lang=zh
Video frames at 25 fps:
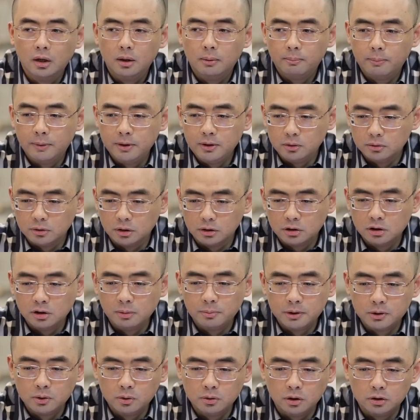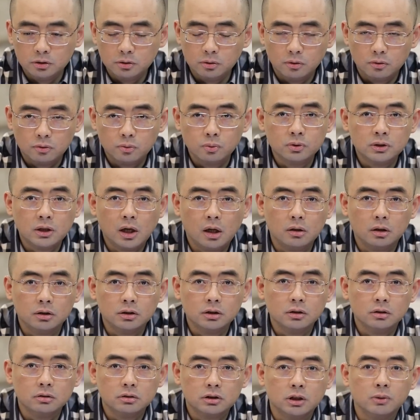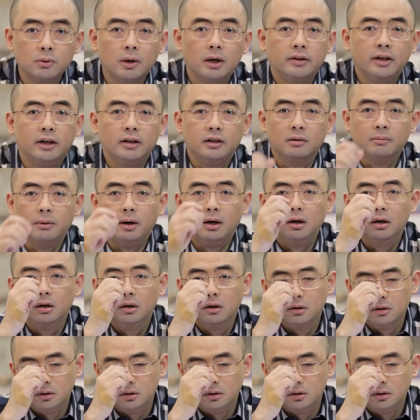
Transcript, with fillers: 没有呢特别多的这种宗教的这个情怀在里边儿，